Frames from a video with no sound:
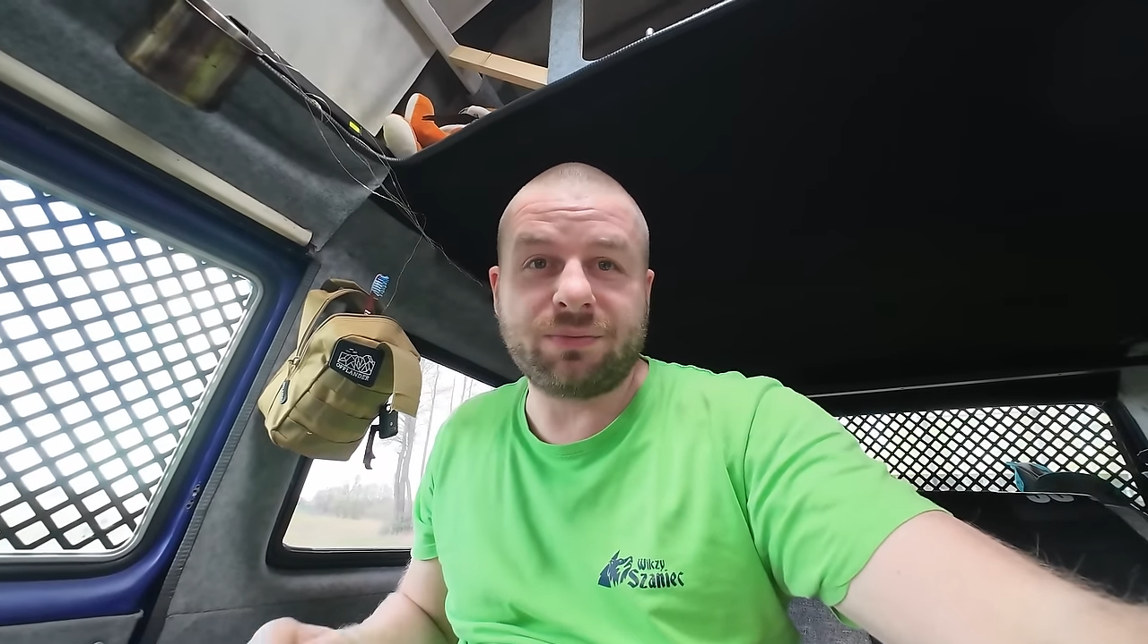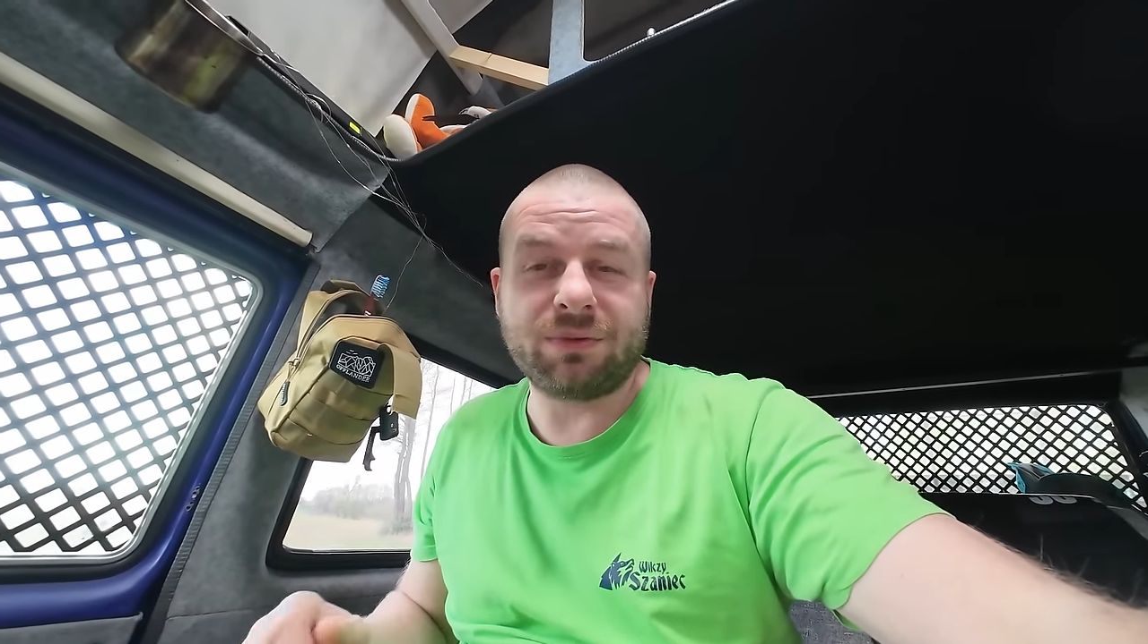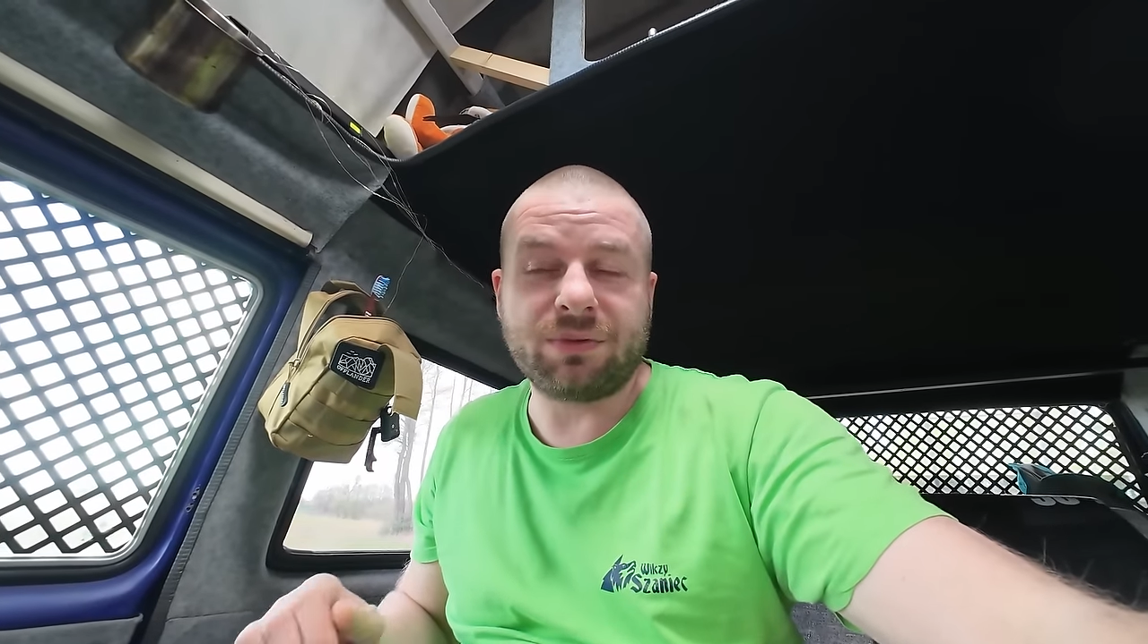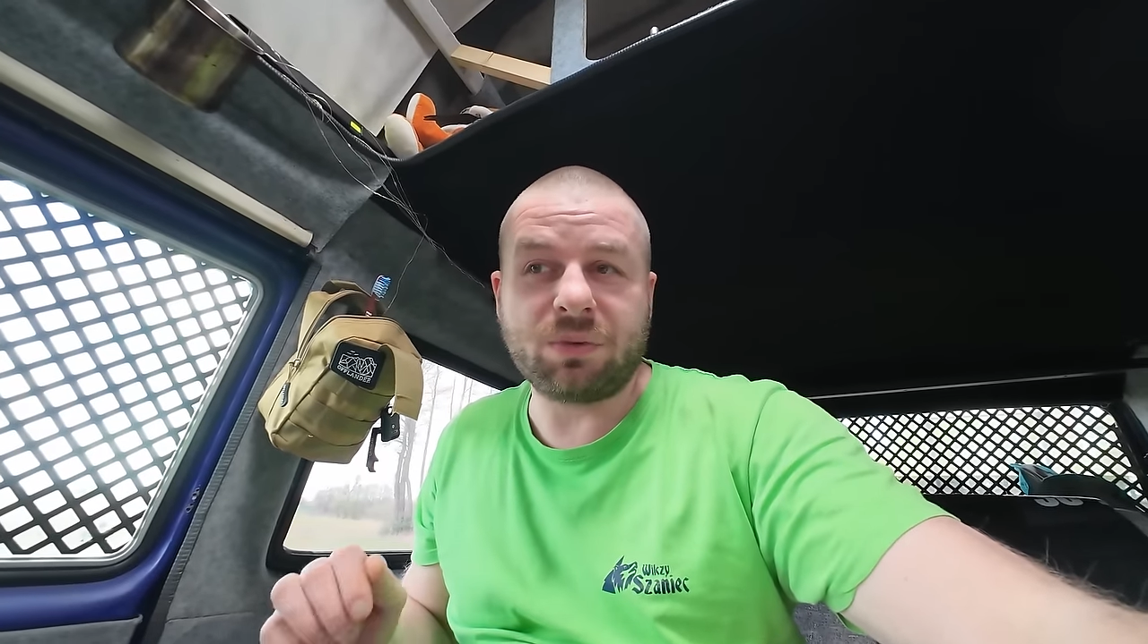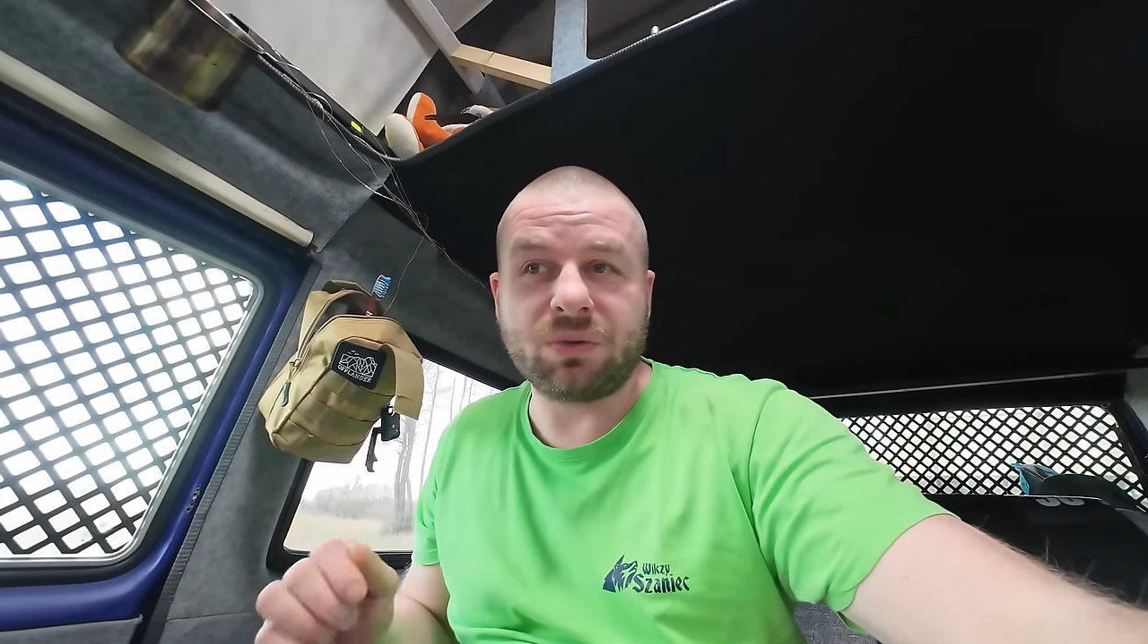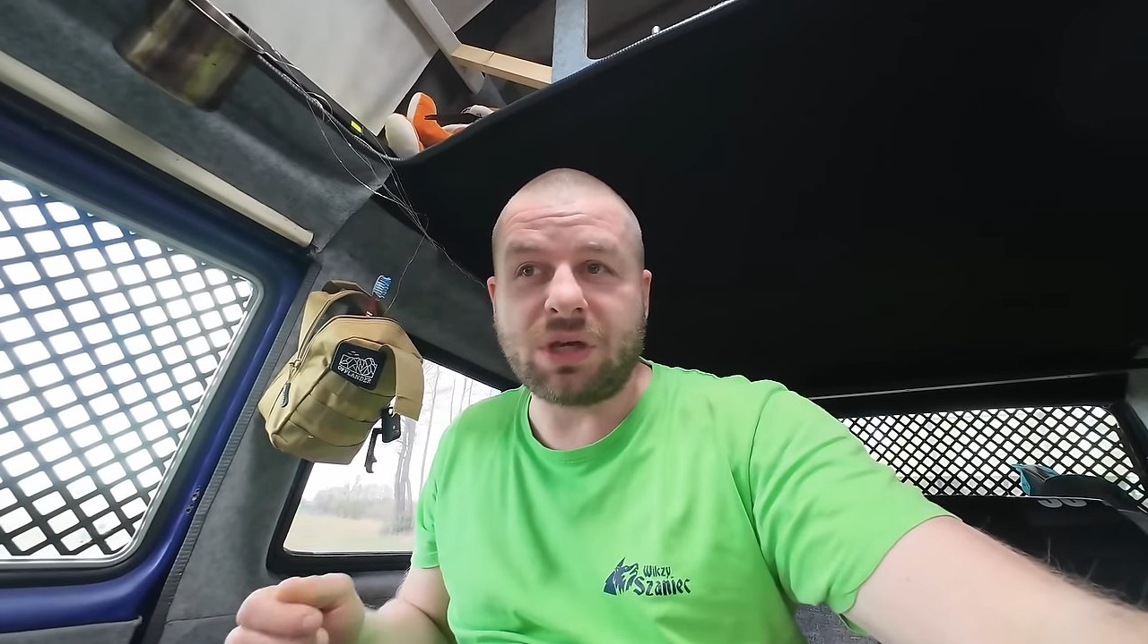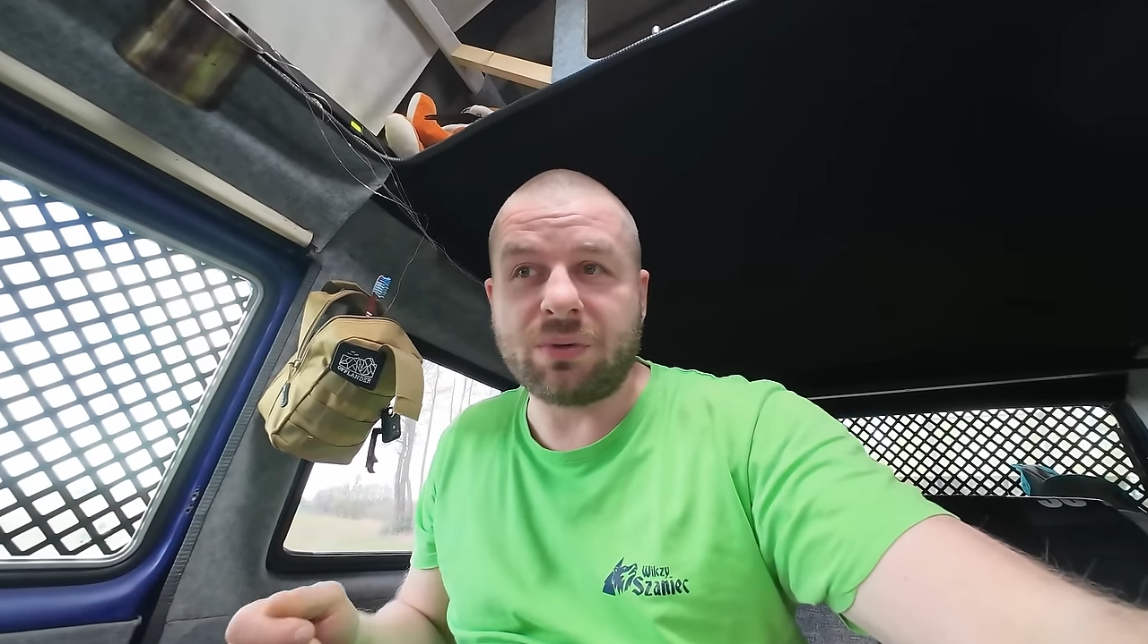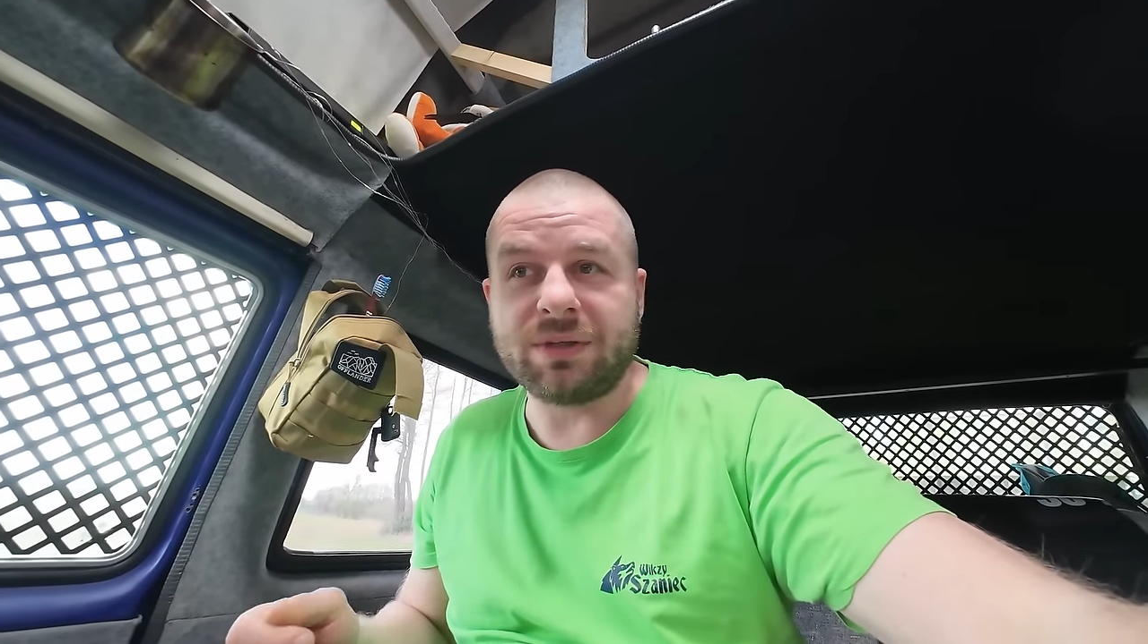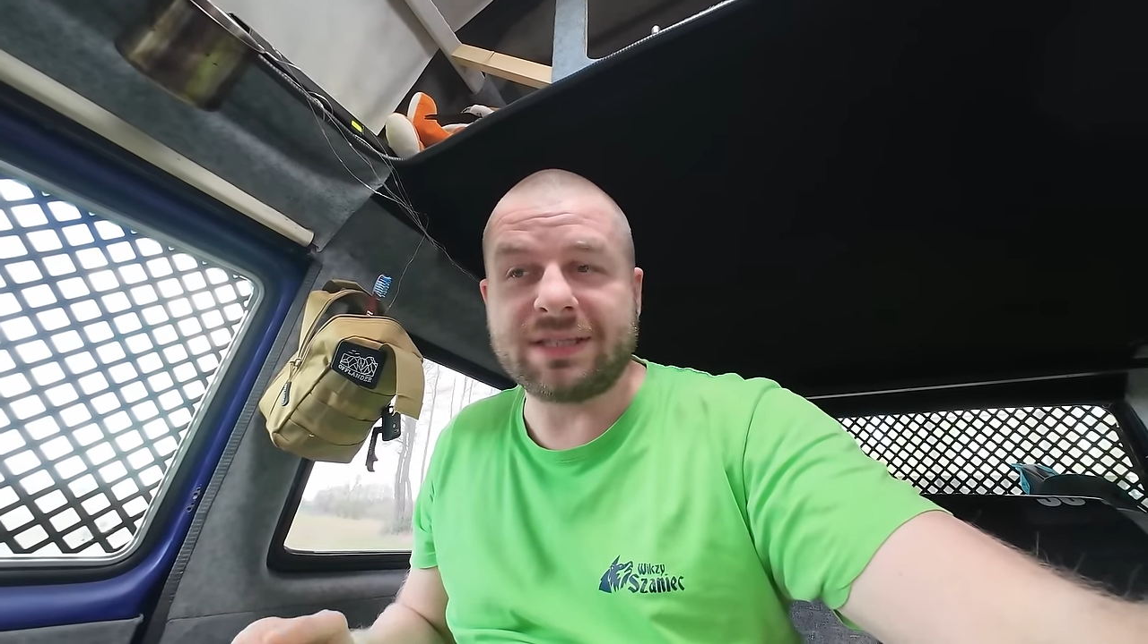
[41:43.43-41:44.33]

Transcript: włączały